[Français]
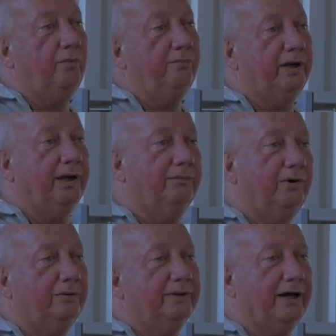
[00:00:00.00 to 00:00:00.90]
mais
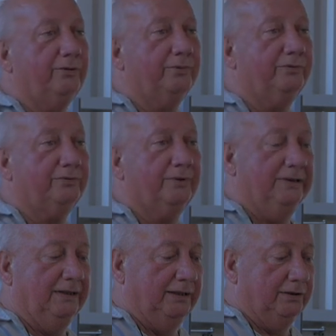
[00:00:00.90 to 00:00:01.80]
bon, guerre plus.
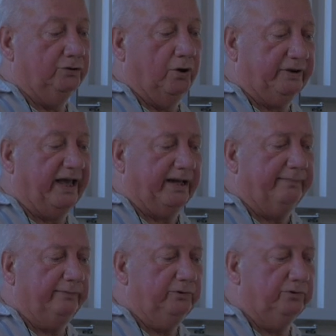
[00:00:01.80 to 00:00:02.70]
Donc il y a quand
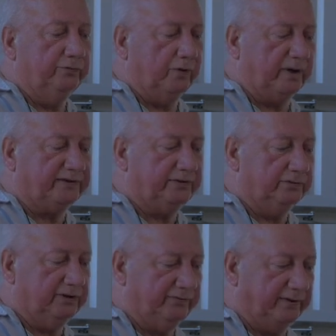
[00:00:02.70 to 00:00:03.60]
même une
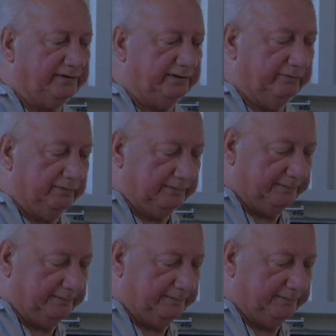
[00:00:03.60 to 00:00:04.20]
vocation défensive.